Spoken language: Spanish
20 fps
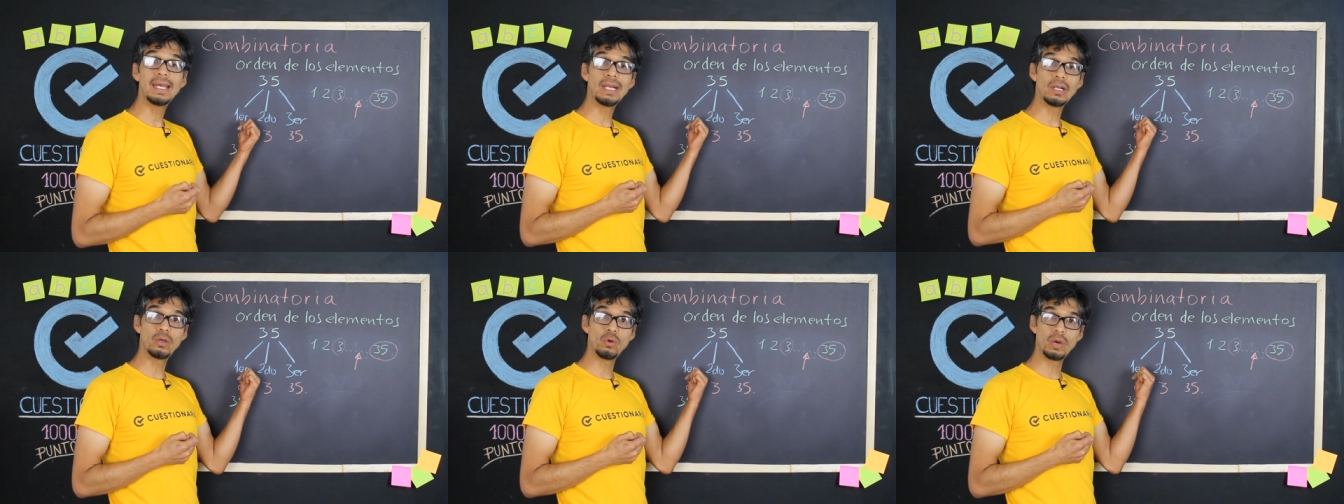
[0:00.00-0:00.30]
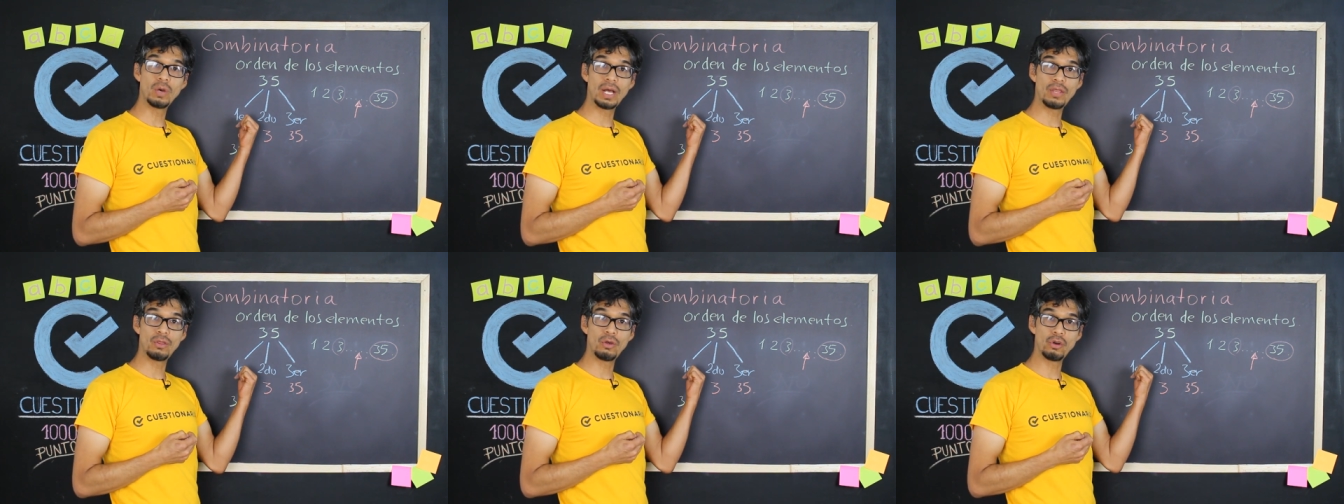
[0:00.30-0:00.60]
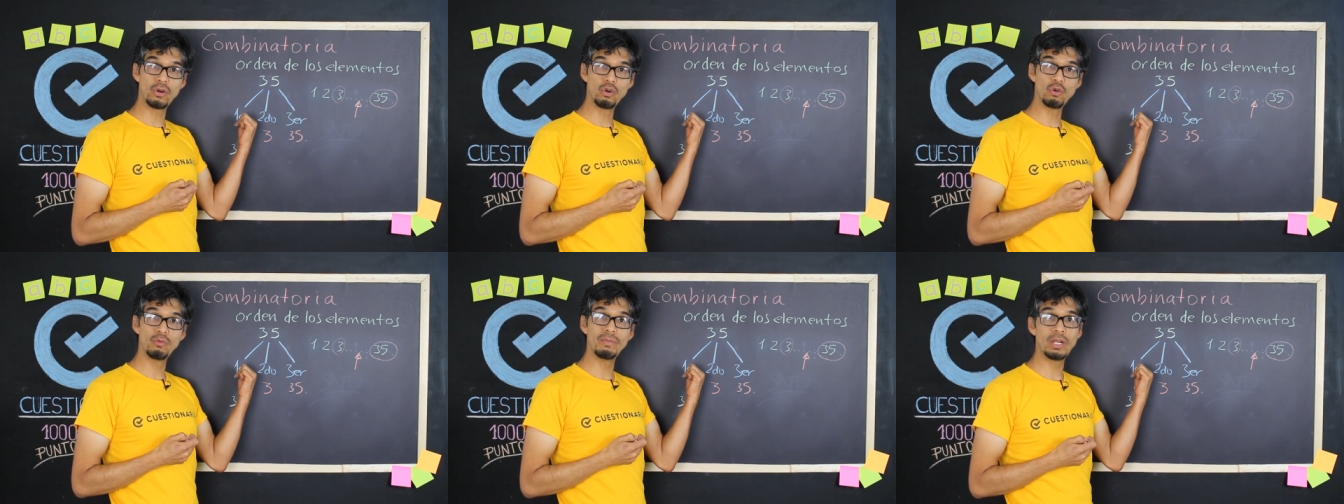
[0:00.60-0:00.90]
el
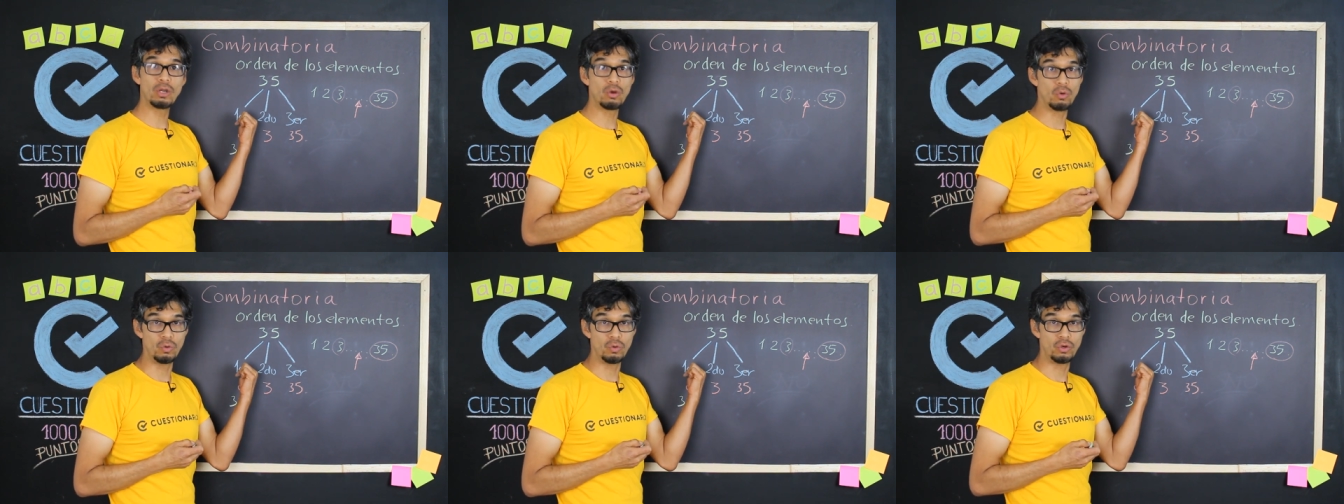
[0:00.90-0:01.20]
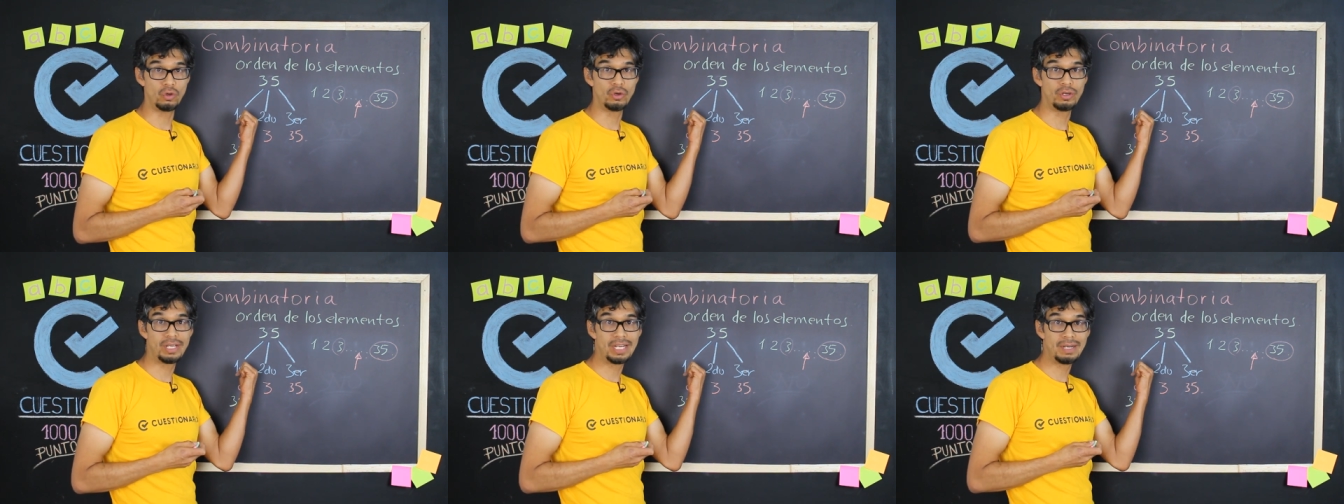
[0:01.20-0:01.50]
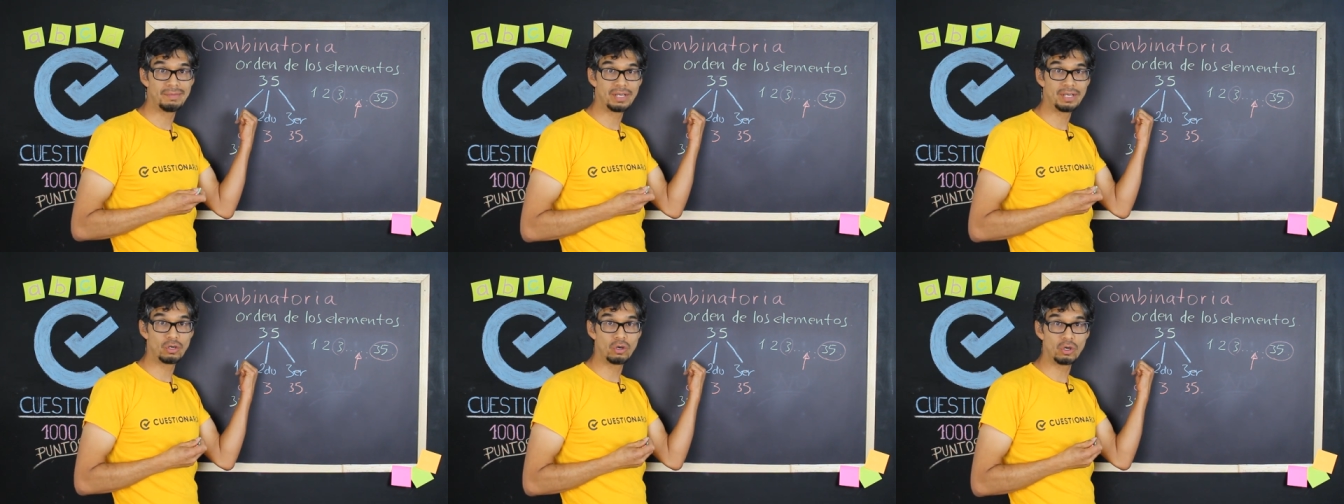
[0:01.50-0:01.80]
jugador número uno,
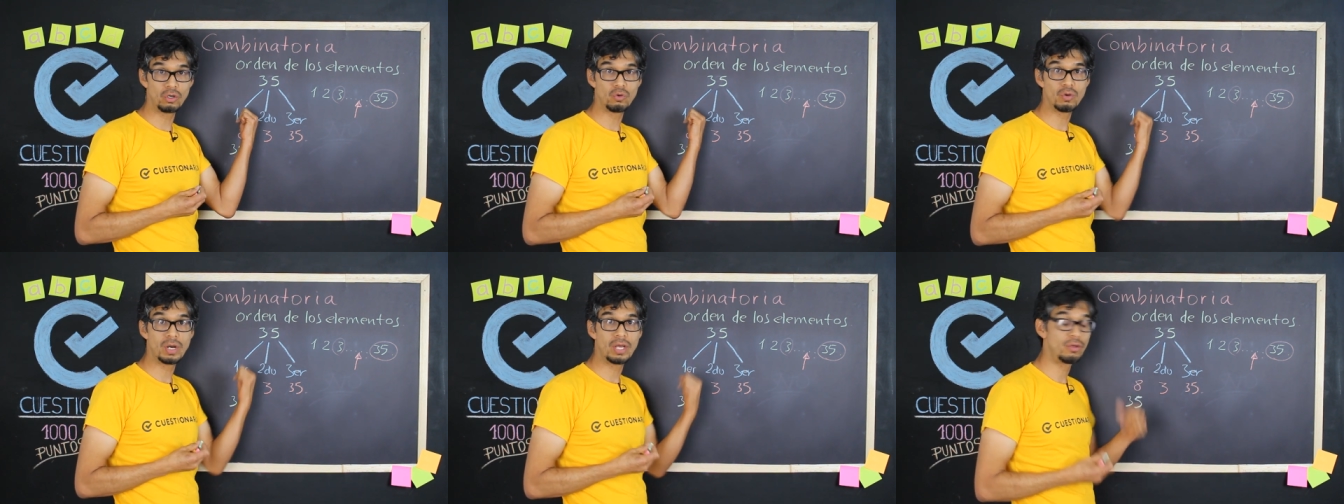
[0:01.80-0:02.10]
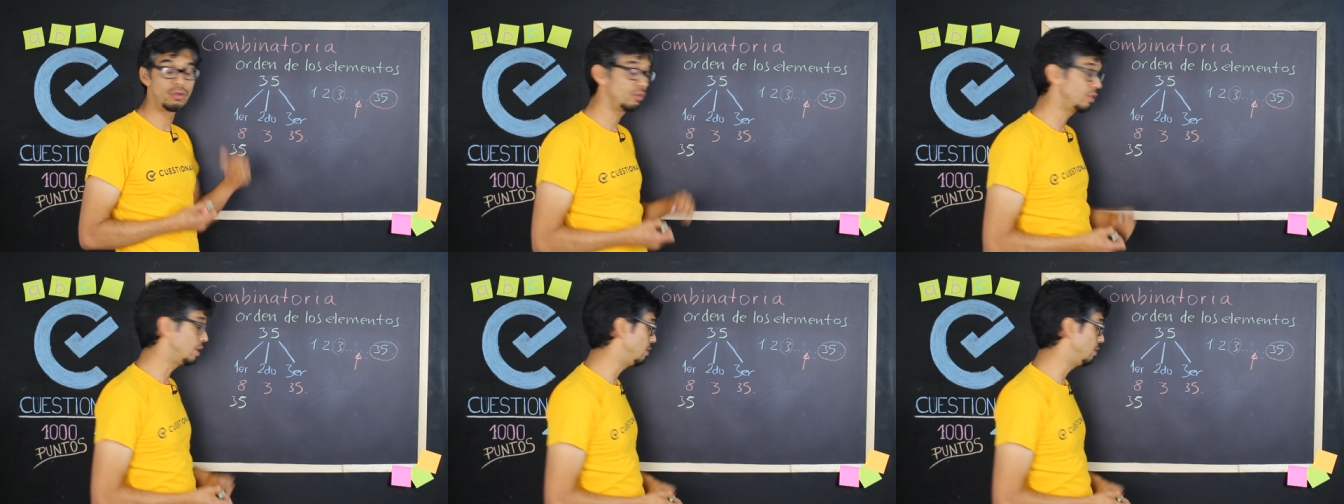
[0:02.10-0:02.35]
el mejor jugador